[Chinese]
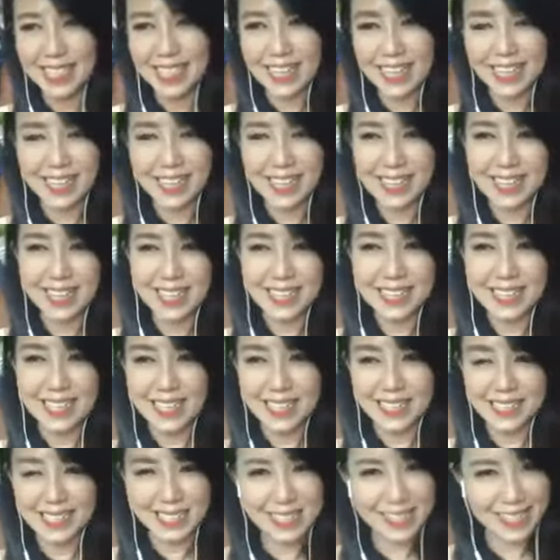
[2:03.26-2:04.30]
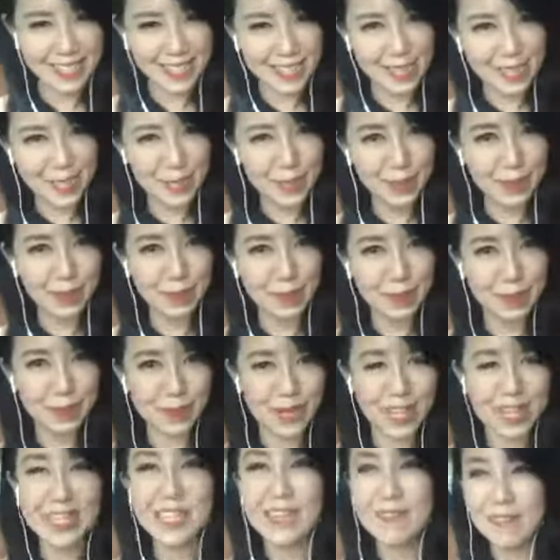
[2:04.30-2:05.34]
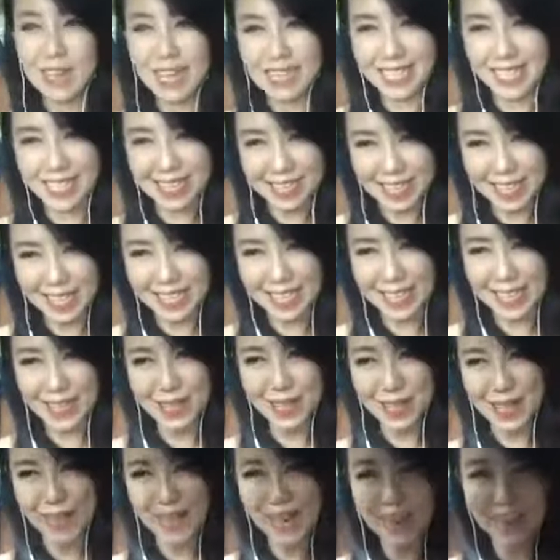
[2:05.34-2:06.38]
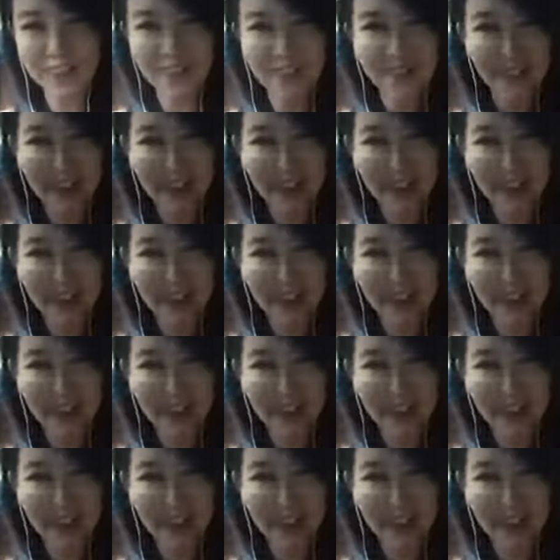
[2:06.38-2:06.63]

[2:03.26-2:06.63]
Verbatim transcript: 呃，那是一个发展商的 Harry